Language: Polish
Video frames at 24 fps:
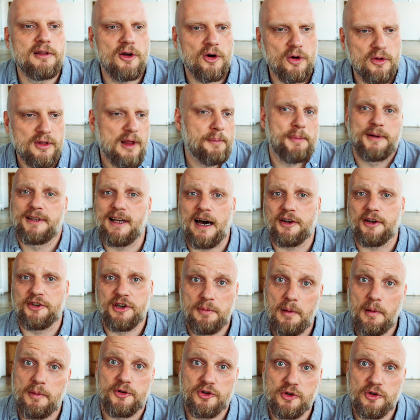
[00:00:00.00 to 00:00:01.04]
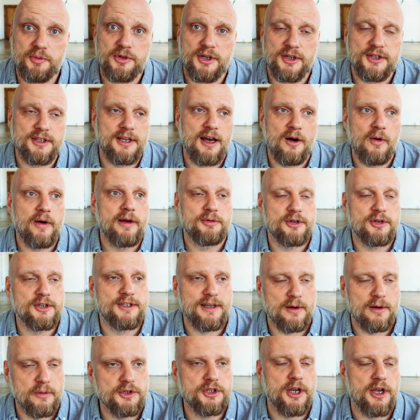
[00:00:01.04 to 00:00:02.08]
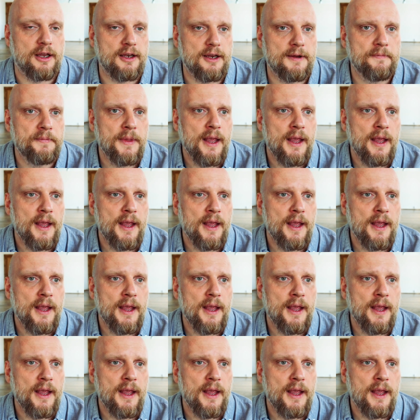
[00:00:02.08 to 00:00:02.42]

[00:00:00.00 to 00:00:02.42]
no, na petardzie po prostu przez, całe, przez cały dzień.